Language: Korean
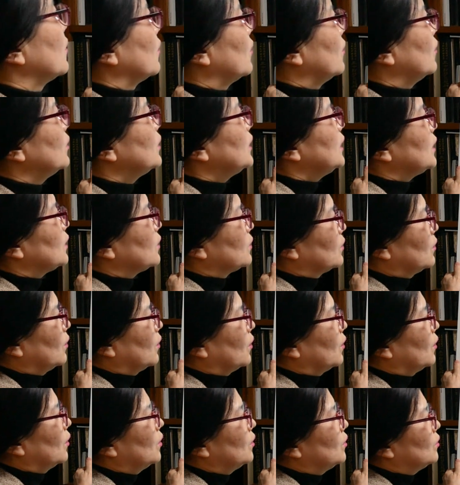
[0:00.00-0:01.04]
공이
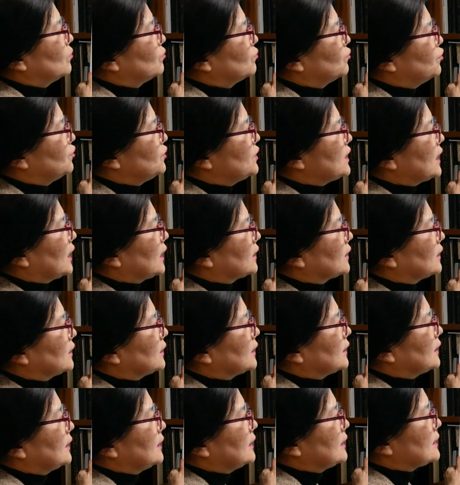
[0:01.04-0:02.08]
있고
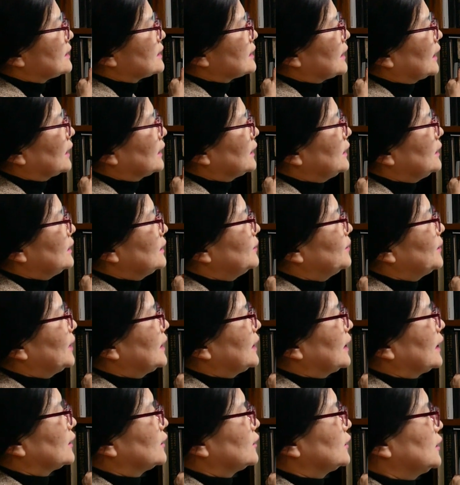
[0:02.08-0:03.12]
부자금,
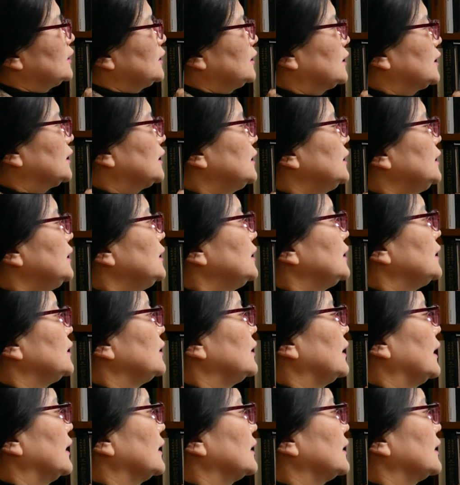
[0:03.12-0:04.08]
자기만 아그 금,